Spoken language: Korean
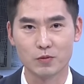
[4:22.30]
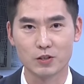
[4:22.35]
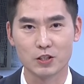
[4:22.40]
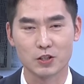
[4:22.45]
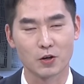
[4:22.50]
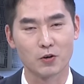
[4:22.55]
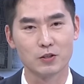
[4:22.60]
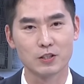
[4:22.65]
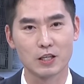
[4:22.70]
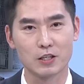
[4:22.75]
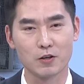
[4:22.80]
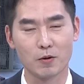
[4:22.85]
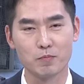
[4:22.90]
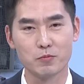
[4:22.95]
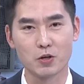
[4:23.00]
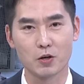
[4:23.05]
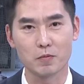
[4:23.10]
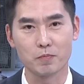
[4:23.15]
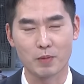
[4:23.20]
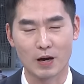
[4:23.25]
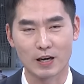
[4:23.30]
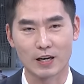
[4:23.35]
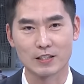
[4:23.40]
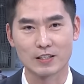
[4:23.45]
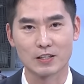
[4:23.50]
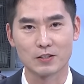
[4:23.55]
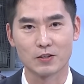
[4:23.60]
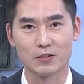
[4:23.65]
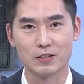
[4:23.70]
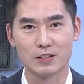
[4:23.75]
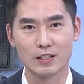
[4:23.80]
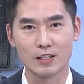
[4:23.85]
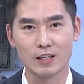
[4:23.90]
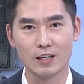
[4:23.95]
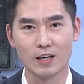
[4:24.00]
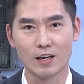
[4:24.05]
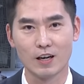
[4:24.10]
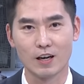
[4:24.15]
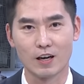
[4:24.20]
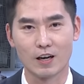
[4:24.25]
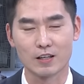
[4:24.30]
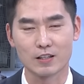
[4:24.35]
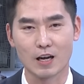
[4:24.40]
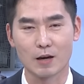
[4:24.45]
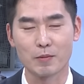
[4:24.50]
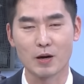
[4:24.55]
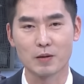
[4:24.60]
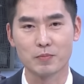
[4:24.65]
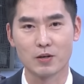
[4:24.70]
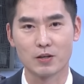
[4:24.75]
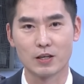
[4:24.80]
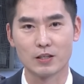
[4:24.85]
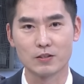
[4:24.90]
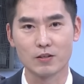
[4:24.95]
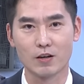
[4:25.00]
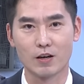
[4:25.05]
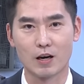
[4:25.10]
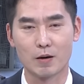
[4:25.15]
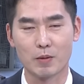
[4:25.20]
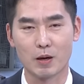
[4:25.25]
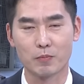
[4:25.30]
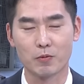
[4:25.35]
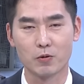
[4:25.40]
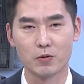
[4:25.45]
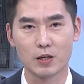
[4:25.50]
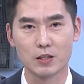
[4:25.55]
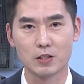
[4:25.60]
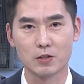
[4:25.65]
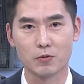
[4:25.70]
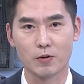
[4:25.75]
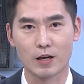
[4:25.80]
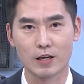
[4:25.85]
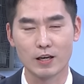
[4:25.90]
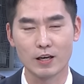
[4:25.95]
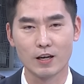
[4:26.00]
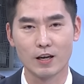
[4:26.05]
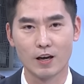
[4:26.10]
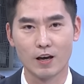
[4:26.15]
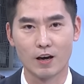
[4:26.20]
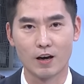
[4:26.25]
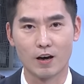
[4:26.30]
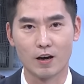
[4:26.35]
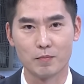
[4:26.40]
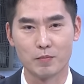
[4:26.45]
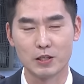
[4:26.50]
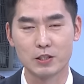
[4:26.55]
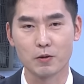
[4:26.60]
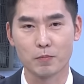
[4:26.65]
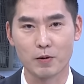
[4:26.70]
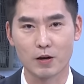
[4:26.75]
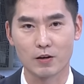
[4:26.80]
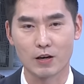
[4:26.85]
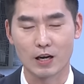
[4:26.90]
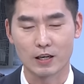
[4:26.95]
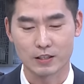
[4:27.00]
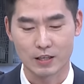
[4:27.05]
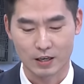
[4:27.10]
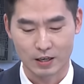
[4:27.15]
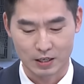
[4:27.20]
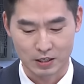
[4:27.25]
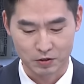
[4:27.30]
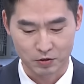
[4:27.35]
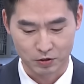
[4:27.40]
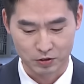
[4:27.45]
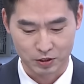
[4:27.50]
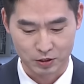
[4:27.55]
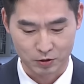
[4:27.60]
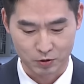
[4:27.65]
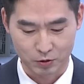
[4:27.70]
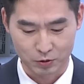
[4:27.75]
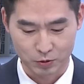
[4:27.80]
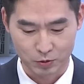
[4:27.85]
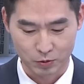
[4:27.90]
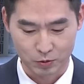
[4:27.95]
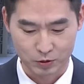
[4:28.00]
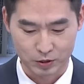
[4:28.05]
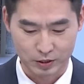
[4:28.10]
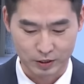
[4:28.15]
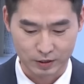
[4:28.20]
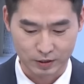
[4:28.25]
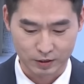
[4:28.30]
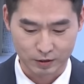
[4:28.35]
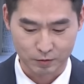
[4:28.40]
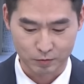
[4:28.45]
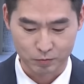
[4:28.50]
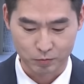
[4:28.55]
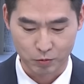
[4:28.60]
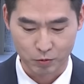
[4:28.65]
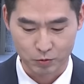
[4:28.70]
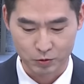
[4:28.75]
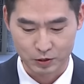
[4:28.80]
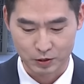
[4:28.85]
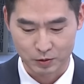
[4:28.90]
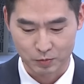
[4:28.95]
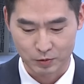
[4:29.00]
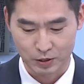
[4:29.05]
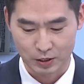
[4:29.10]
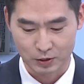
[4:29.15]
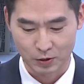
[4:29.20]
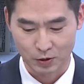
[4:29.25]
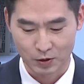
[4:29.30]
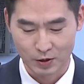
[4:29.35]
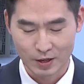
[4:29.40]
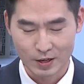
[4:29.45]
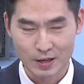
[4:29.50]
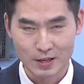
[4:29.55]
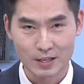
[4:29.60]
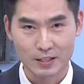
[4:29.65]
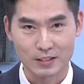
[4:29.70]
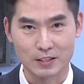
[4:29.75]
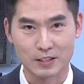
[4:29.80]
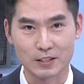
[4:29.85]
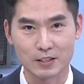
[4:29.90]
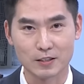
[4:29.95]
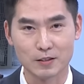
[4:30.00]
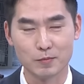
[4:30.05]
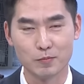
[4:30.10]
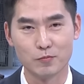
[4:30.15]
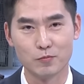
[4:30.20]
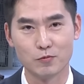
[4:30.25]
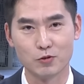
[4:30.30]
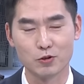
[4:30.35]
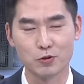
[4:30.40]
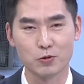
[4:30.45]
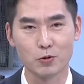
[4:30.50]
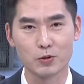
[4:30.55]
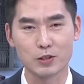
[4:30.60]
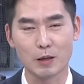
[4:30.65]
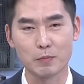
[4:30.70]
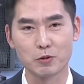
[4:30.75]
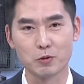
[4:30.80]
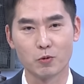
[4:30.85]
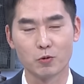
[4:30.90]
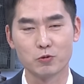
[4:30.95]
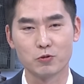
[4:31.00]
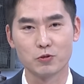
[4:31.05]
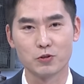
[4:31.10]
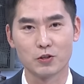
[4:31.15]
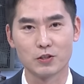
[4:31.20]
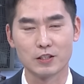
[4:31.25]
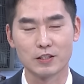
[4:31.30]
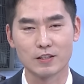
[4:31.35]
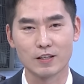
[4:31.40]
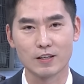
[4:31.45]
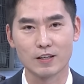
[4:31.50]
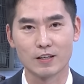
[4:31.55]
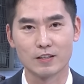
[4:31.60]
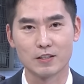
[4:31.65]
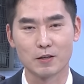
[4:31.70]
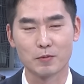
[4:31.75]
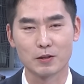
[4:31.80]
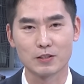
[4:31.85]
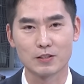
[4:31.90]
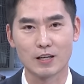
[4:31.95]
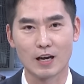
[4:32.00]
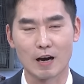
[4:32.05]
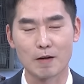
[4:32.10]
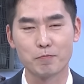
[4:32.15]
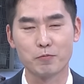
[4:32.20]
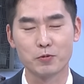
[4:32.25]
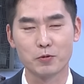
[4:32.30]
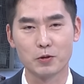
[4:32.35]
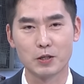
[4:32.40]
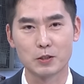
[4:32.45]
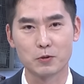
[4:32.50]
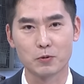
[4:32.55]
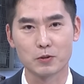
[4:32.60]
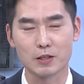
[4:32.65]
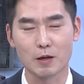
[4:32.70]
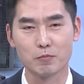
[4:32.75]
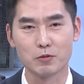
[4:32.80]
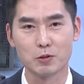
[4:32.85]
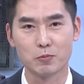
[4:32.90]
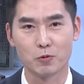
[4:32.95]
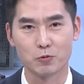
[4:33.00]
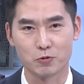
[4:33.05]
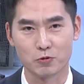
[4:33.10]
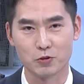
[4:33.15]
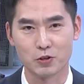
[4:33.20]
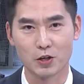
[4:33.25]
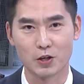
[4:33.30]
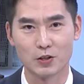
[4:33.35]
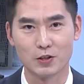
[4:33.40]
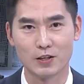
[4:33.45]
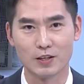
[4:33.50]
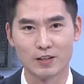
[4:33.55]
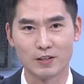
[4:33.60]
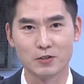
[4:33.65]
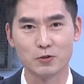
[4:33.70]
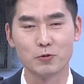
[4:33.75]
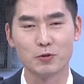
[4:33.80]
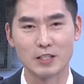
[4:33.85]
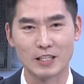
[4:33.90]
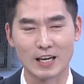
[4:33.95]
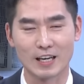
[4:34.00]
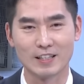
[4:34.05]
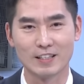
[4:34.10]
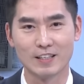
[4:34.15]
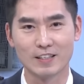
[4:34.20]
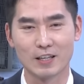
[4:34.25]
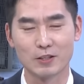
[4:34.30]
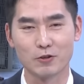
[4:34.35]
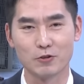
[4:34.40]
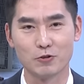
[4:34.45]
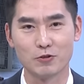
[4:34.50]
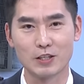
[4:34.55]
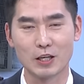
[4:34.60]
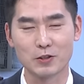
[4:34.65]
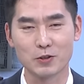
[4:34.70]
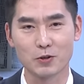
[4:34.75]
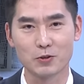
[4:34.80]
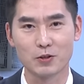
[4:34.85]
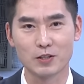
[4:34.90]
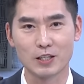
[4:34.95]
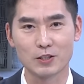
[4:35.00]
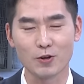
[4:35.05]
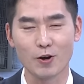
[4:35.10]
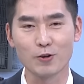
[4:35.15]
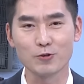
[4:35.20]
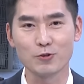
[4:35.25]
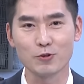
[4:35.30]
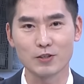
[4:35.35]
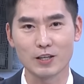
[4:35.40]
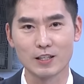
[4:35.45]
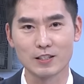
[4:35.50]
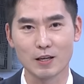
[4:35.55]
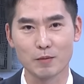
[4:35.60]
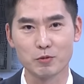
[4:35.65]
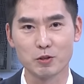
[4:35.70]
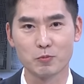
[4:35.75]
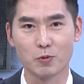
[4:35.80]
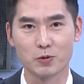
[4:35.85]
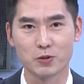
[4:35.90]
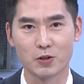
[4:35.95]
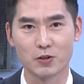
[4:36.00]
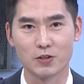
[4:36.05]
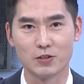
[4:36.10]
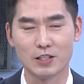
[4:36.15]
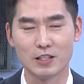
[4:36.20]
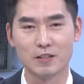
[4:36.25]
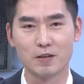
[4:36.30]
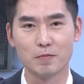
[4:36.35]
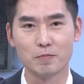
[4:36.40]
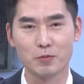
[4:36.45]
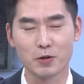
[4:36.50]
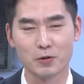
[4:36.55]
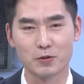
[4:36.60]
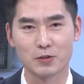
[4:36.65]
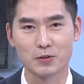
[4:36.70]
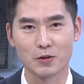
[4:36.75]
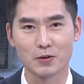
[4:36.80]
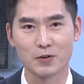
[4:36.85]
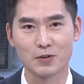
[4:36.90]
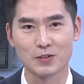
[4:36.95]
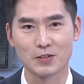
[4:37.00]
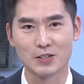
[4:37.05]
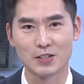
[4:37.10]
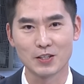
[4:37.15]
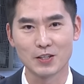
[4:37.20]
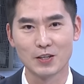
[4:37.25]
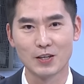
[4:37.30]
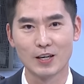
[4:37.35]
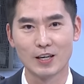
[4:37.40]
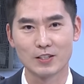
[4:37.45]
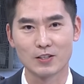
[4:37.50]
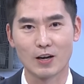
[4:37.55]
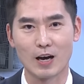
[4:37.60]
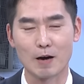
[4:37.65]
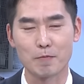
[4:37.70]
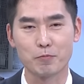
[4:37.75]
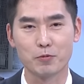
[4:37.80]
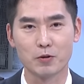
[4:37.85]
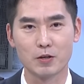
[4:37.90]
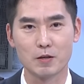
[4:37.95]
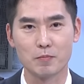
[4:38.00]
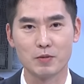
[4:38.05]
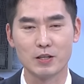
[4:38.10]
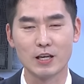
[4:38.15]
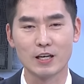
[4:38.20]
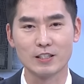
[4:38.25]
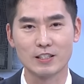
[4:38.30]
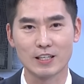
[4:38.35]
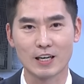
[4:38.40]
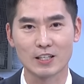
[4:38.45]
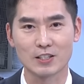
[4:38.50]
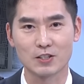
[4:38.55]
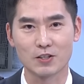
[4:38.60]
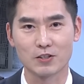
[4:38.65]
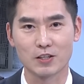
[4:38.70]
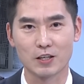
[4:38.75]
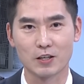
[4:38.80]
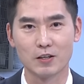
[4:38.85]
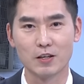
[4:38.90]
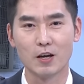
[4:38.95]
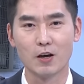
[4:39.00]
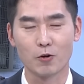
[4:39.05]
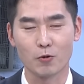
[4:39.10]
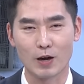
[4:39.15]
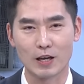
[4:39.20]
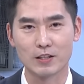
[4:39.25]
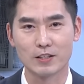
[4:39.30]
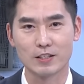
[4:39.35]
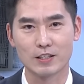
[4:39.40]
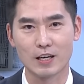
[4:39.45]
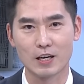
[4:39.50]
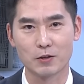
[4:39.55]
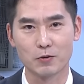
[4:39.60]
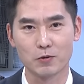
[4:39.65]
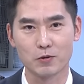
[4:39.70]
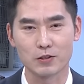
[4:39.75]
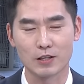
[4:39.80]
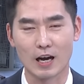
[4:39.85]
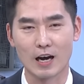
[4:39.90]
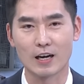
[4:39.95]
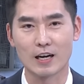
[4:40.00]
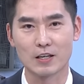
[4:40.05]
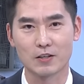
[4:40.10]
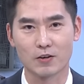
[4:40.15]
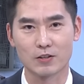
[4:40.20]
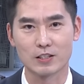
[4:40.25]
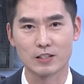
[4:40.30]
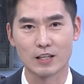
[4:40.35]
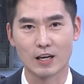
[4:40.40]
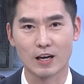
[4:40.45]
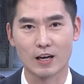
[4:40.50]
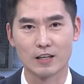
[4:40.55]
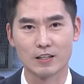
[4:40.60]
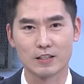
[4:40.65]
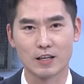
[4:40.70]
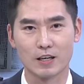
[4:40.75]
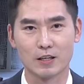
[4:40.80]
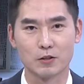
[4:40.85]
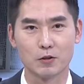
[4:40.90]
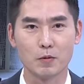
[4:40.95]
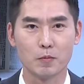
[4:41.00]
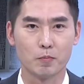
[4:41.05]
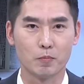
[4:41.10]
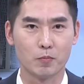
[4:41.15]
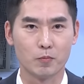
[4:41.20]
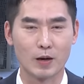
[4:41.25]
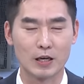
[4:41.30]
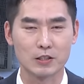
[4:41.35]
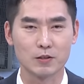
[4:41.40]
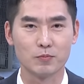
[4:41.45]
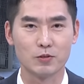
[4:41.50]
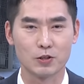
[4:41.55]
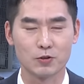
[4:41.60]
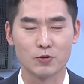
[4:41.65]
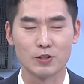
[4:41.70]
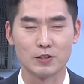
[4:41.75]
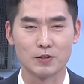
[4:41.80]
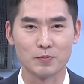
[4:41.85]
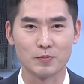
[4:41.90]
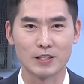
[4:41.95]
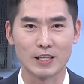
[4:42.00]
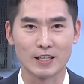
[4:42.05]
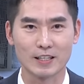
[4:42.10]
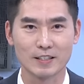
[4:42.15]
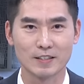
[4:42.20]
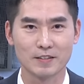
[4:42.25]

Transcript: 경제 협력 방안이라든지 다방면에서 아마 폴란드와의 밀접한 관계가 이루어질 것으로 지금 보고 있습니다. 그래서 지금 수교 35주년인데 제가 봤을 때 앞으로의 또 35주년을 위한, 그래서 윤 대통령이 성숙한 35년 이런 표현을 썼거든요. 그래서 앞으로의 미래지향적인 관계로 나아갈 것이다, 이렇게 말씀드릴 수 있습니다.